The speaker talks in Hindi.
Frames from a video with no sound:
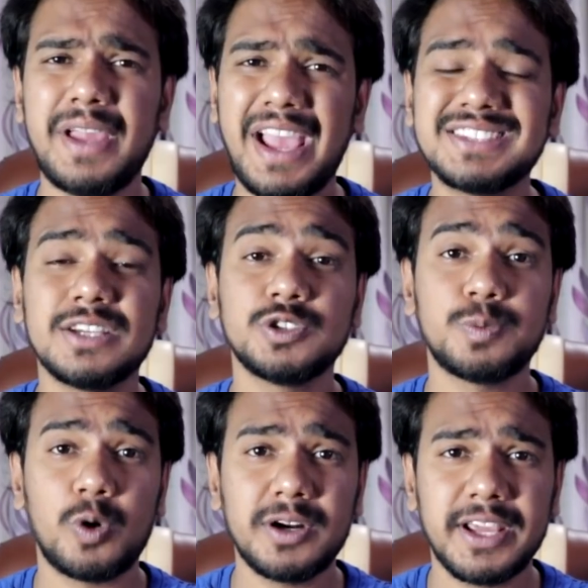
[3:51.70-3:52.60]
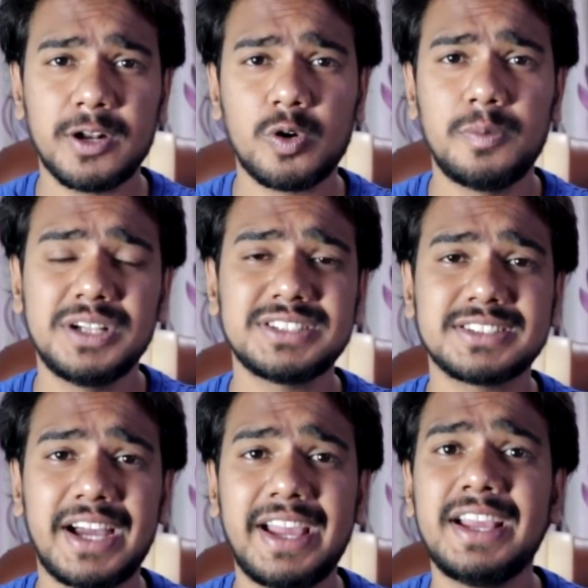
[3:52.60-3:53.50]
में ऐसे कुछ प्लॉट देखने को मिल
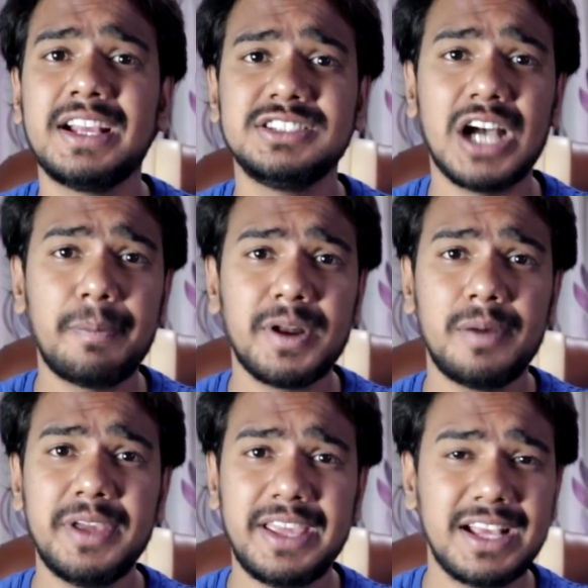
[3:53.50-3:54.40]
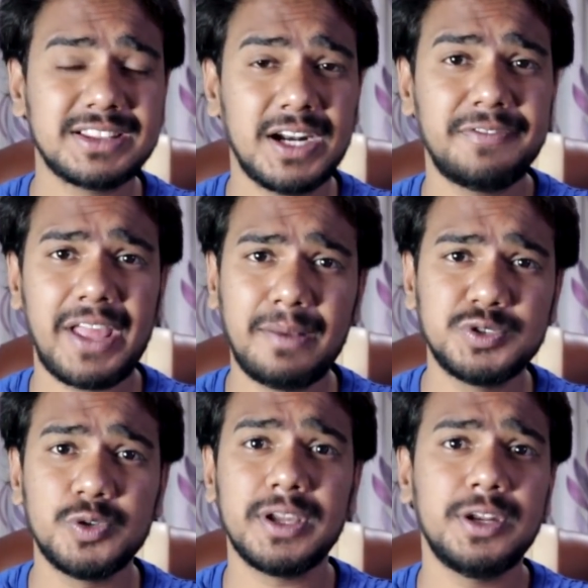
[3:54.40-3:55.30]
सकता है जहां पर हमें एक तरफ
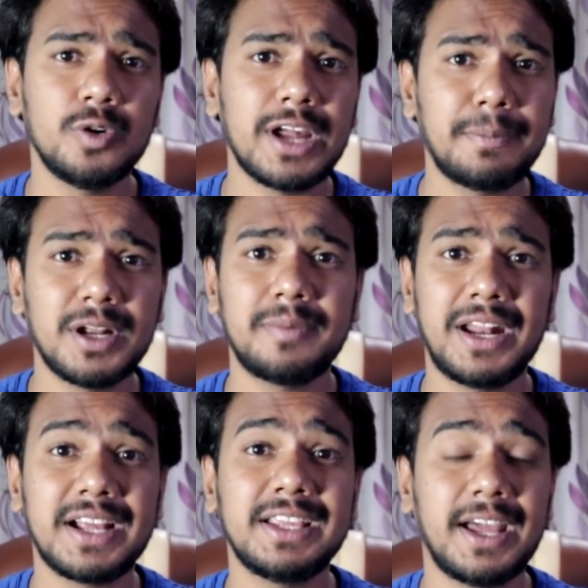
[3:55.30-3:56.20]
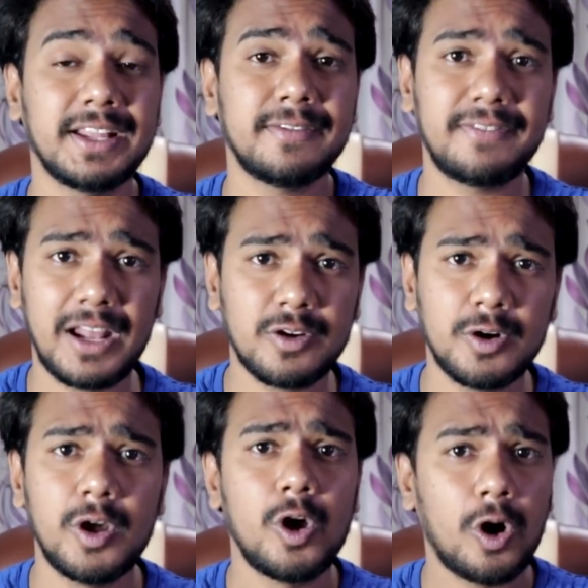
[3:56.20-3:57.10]
एमसीयू के न्यू कैप्टन अमेरिका यानी कि
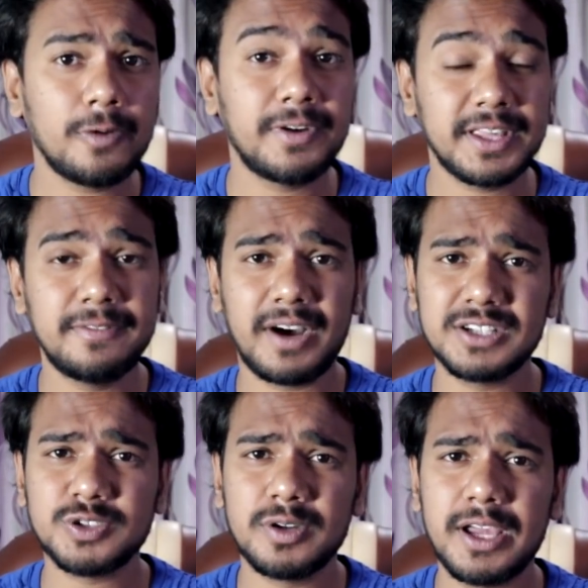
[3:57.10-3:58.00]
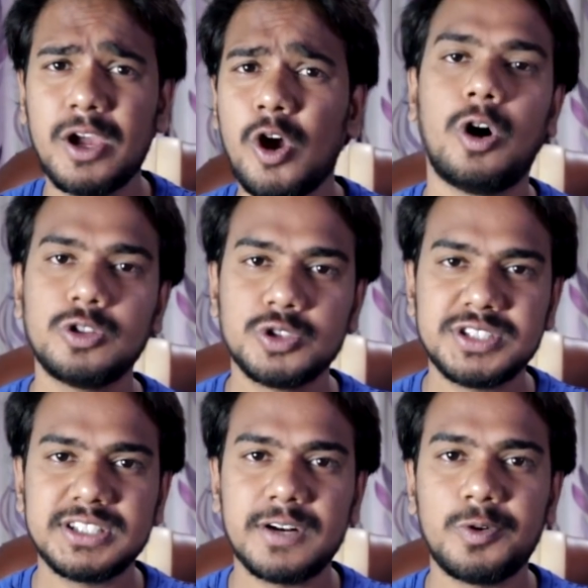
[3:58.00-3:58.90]
फेलकॉन और वकी वांस होंगे और
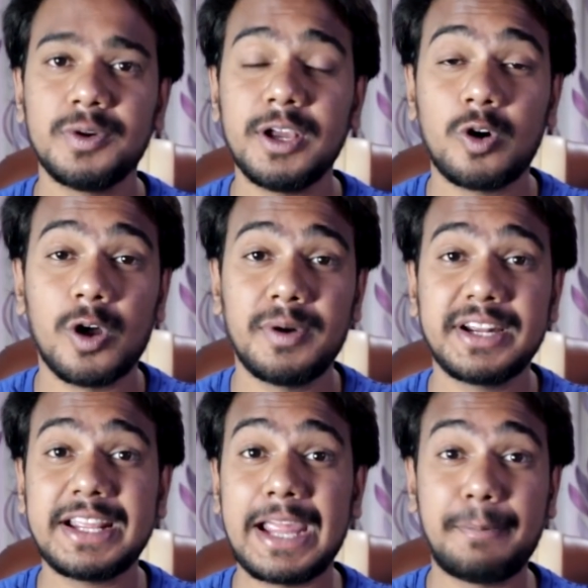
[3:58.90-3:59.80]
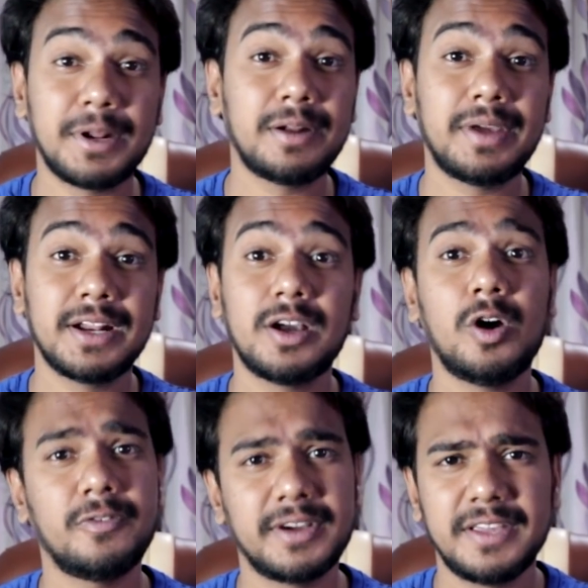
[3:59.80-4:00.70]
दूसरी तरफ होंगे गवर्नमेंट के कैप्टन अमेरिका
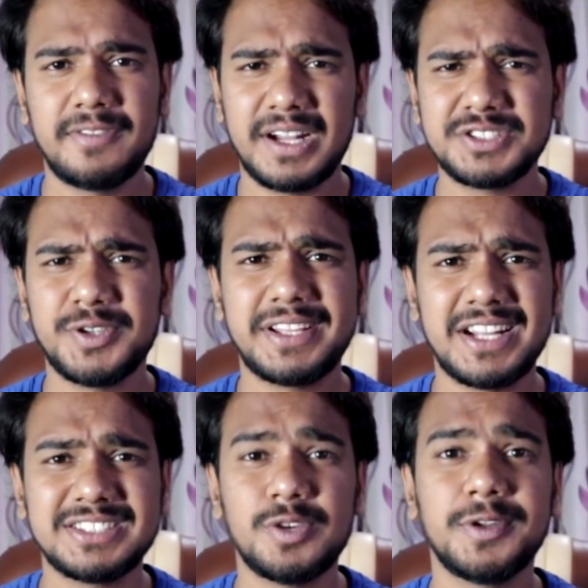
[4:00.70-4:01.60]
और वकी वांस तो एक तरह से